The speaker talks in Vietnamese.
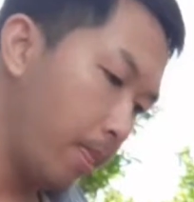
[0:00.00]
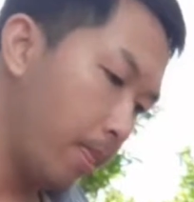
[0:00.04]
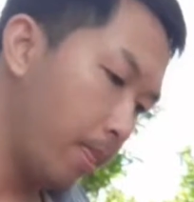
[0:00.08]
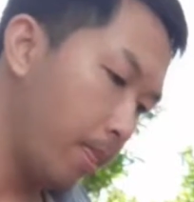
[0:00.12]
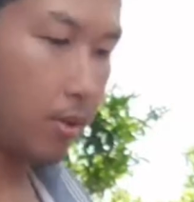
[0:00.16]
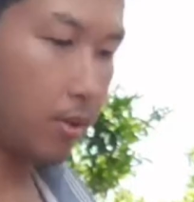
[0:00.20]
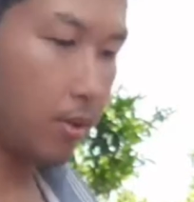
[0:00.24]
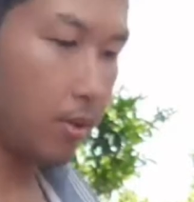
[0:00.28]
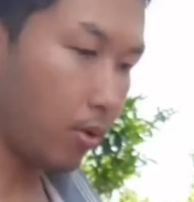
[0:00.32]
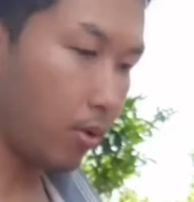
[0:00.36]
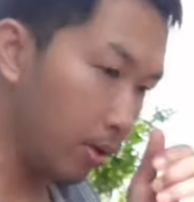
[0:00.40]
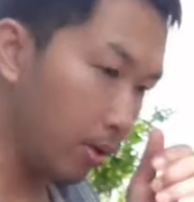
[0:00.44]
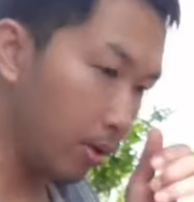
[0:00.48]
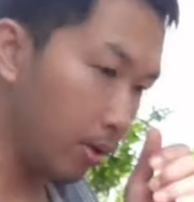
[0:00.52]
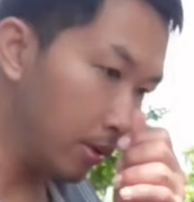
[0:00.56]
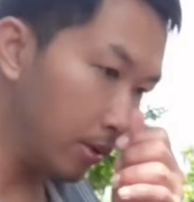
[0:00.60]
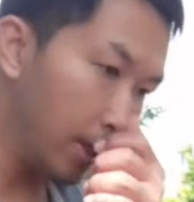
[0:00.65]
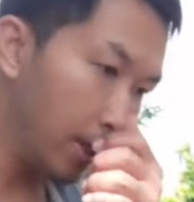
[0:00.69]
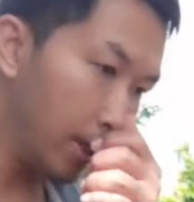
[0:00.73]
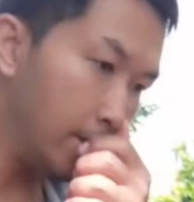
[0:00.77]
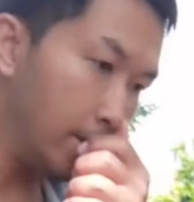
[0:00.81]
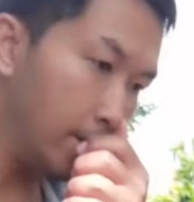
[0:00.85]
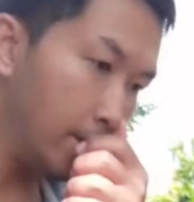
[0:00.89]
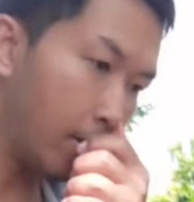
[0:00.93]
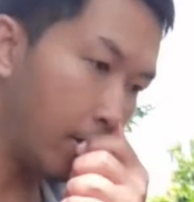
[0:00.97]
Mình coi
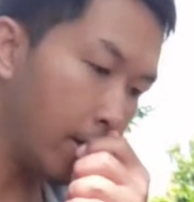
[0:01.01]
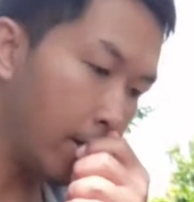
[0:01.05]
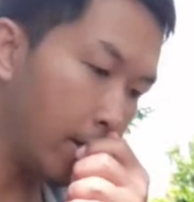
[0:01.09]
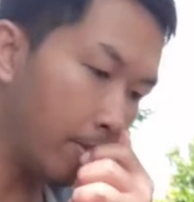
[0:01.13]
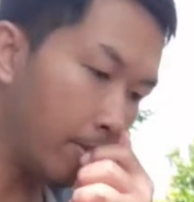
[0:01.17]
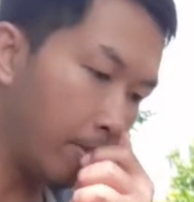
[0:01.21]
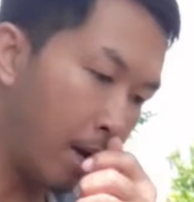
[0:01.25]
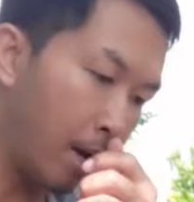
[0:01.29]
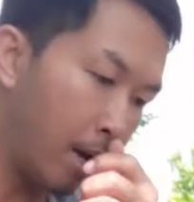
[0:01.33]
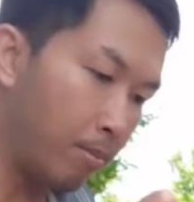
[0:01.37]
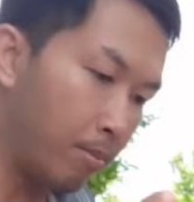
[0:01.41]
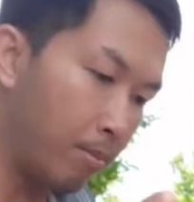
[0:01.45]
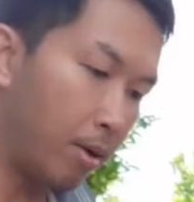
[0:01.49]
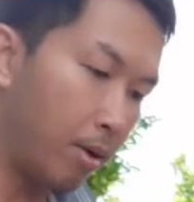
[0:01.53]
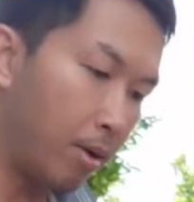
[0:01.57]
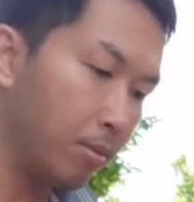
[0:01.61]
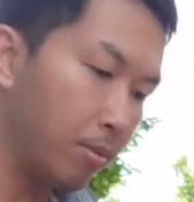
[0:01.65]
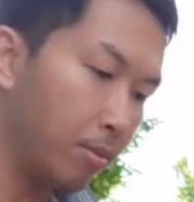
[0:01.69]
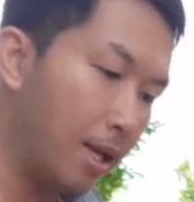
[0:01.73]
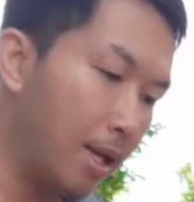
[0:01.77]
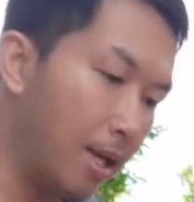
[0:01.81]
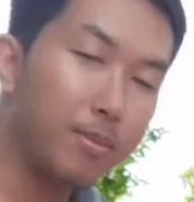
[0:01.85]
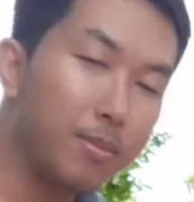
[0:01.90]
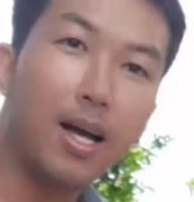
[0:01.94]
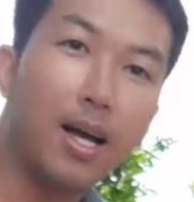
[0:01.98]
thấy nhiều anh em làm
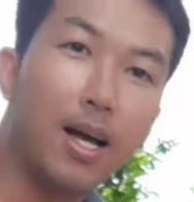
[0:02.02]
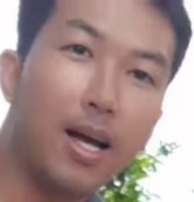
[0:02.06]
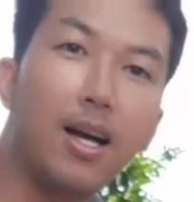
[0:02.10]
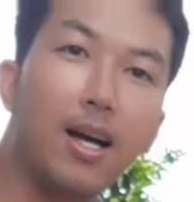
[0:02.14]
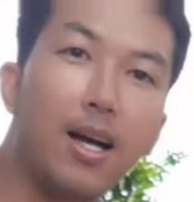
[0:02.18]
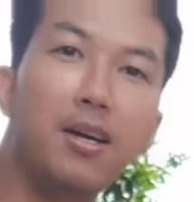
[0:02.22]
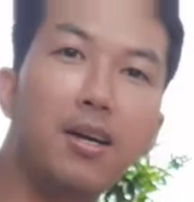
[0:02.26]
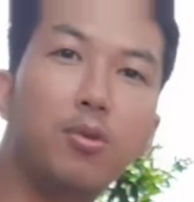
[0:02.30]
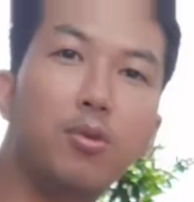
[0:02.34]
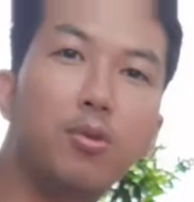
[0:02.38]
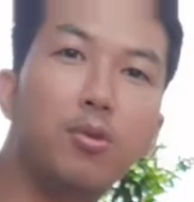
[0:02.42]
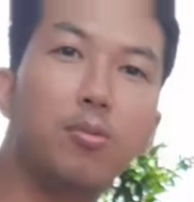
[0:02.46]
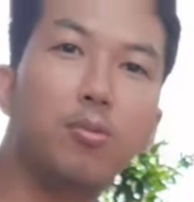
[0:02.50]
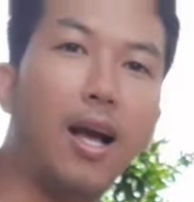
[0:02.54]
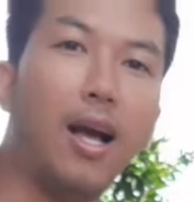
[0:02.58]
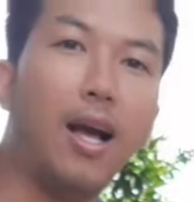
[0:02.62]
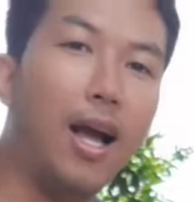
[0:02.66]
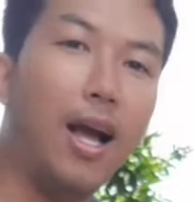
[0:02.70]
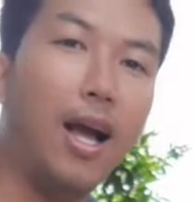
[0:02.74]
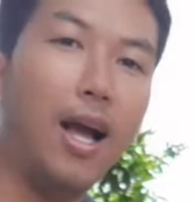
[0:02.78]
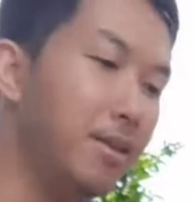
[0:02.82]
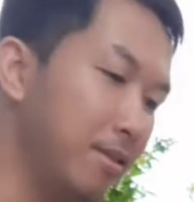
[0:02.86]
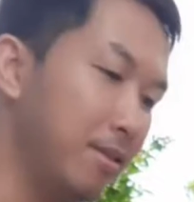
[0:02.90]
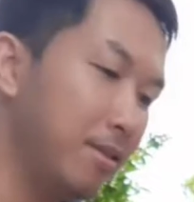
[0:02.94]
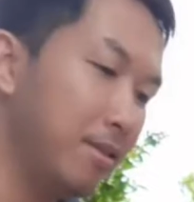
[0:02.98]
mòng làm cả hơn chục
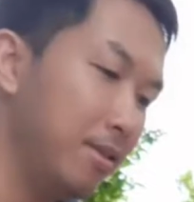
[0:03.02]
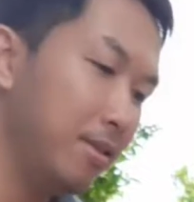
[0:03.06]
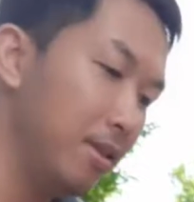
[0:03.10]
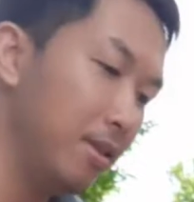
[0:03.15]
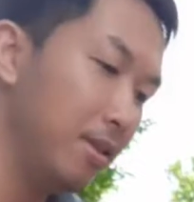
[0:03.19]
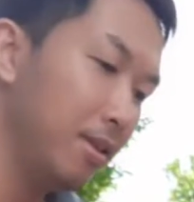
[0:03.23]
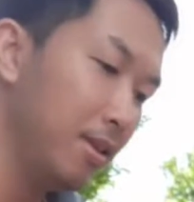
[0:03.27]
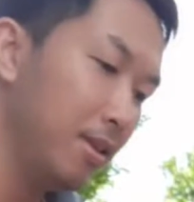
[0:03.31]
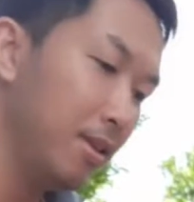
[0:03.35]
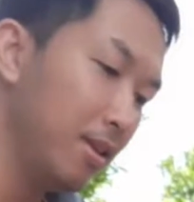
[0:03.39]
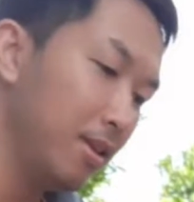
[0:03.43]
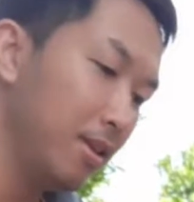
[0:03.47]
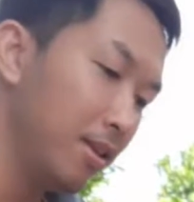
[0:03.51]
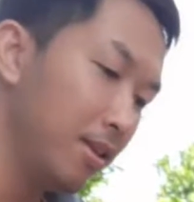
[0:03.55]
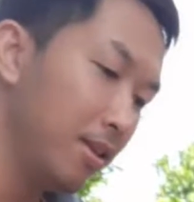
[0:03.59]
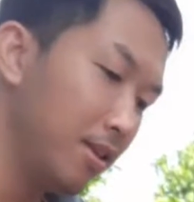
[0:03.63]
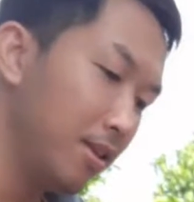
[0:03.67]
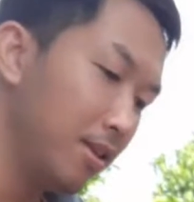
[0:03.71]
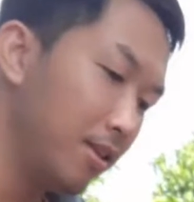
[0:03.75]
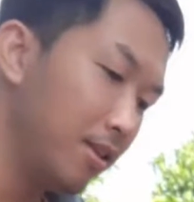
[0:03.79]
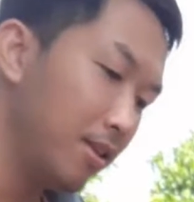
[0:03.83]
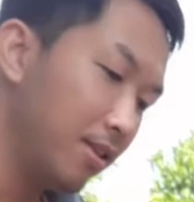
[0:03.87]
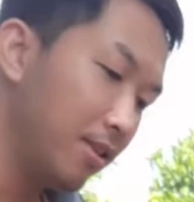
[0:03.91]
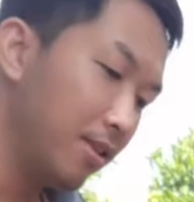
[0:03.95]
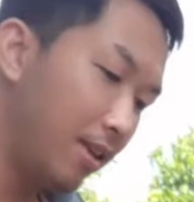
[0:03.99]
cái nữa,
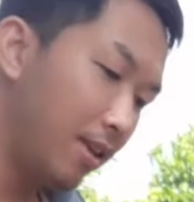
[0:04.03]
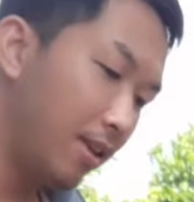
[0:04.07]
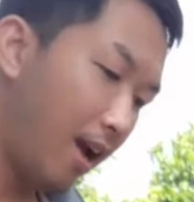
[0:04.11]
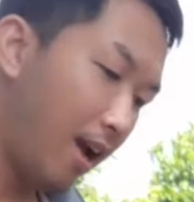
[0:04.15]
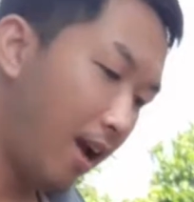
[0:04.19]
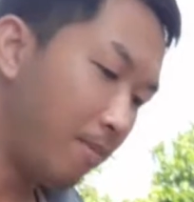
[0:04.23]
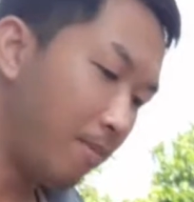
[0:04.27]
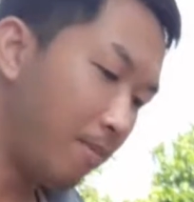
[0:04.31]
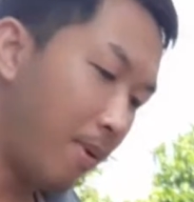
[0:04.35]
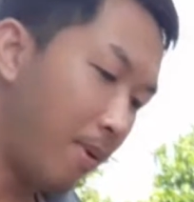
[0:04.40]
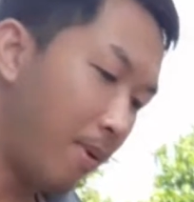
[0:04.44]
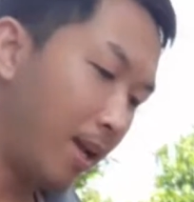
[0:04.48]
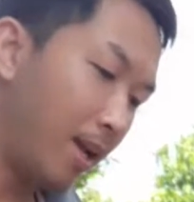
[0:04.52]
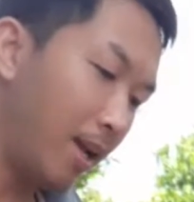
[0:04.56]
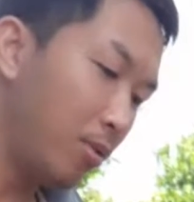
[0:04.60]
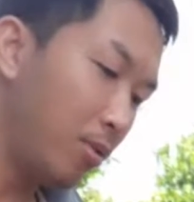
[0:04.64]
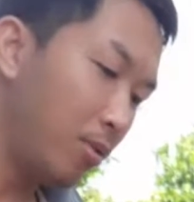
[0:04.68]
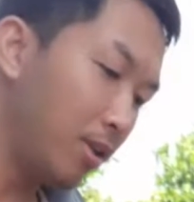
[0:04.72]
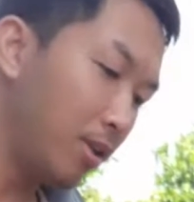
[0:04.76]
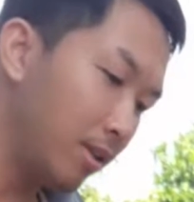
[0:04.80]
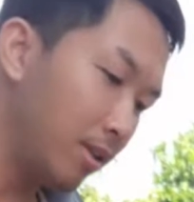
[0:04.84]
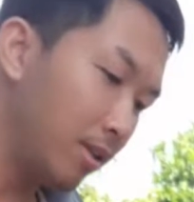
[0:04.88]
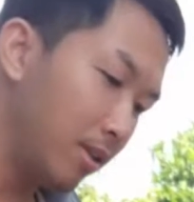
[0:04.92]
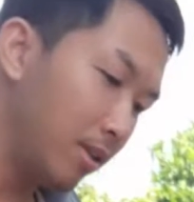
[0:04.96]
ác man luôn.